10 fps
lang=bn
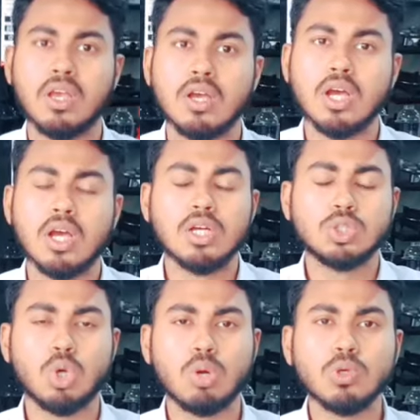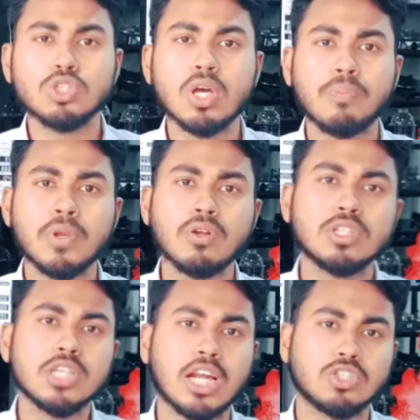কতদিন সময় লাগবে সর্বোচ্চ আপনার
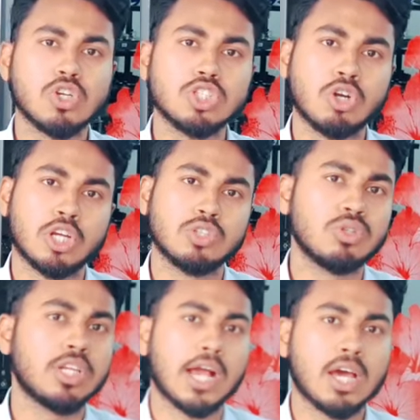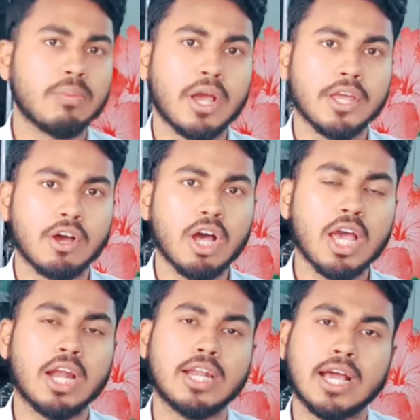48 ঘন্টা যদি ঢাকার বাইরে
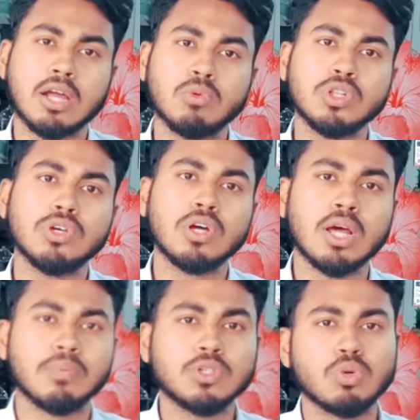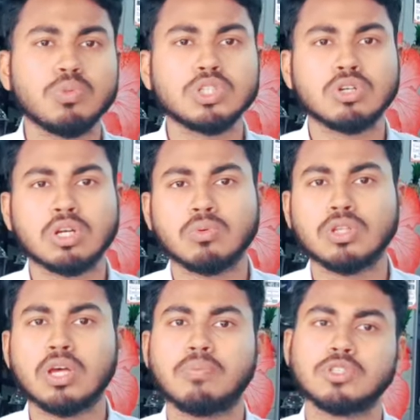হয় আর ঢাকার মধ্যে হলে আপনার চব্বিশ ঘন্টার
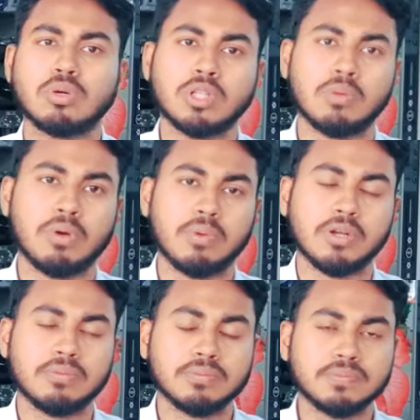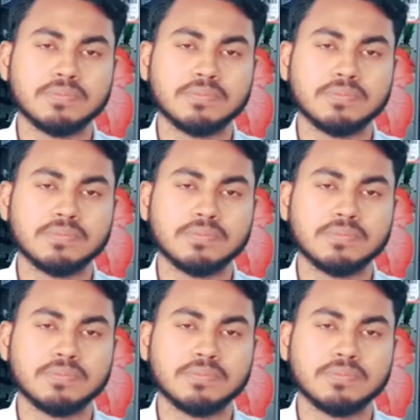মধ্যে আপনি সমাধান পাবেন এটা